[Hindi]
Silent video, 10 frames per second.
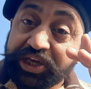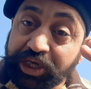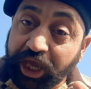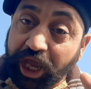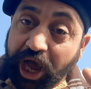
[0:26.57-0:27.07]

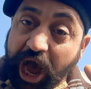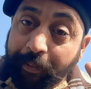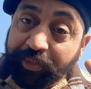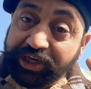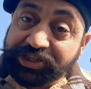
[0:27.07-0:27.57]
ये
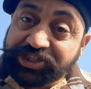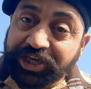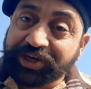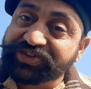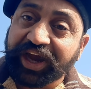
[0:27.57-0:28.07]

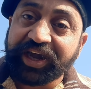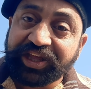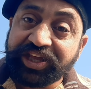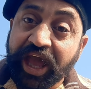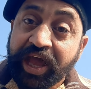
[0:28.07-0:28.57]
अमृतसर साइड
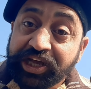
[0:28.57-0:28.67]
की है